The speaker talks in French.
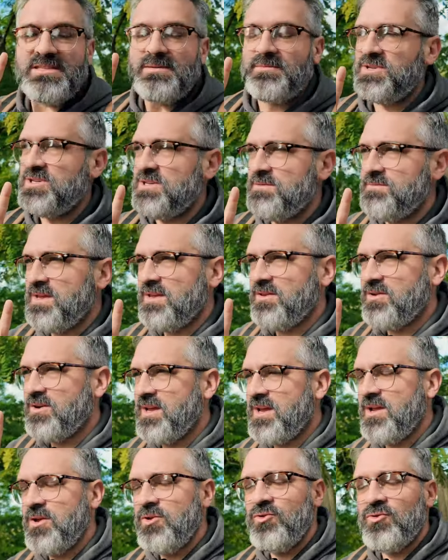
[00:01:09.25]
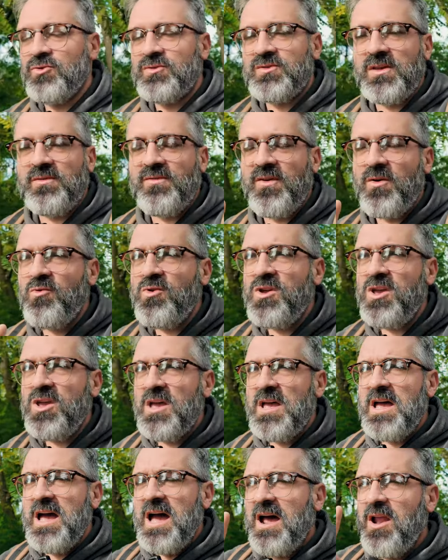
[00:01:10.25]
les imagine bien dans les réunions, tu sais, fait oui,
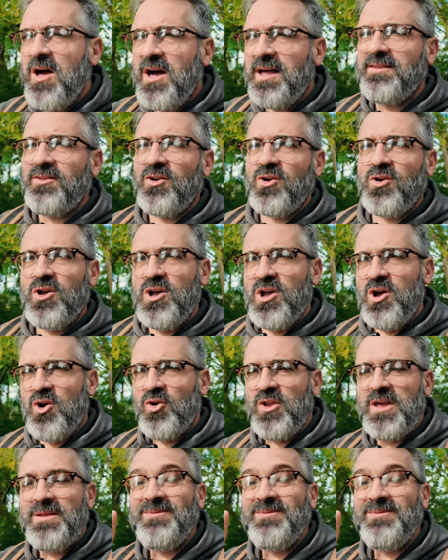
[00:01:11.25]
alors attends, on